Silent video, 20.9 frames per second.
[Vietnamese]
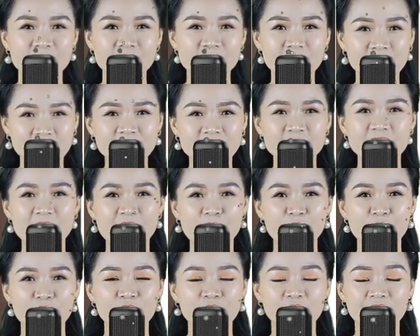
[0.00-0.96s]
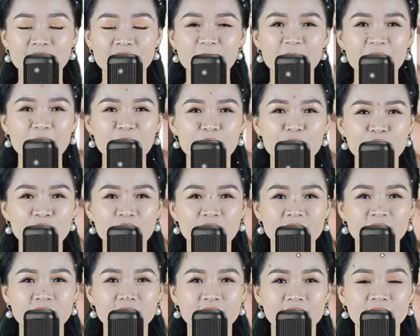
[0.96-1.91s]
trì chú và xem ngày
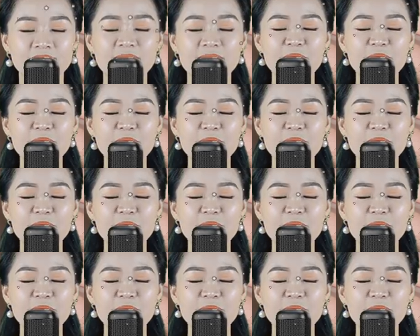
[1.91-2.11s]
sử dụng